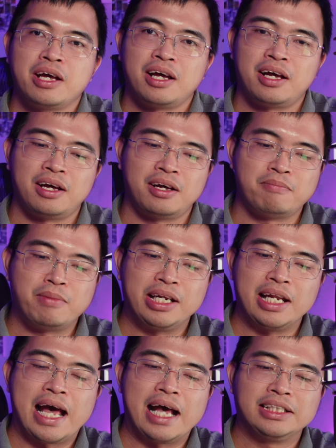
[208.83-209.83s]
à,
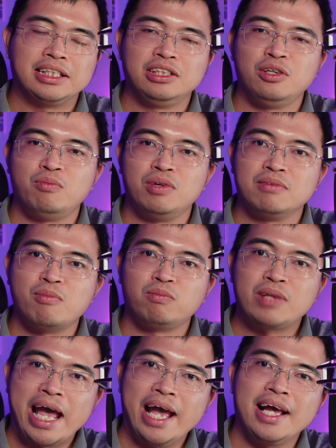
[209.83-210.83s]
mình đã sử dụng được một
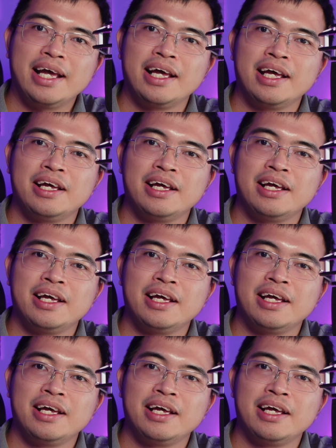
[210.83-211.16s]
tháng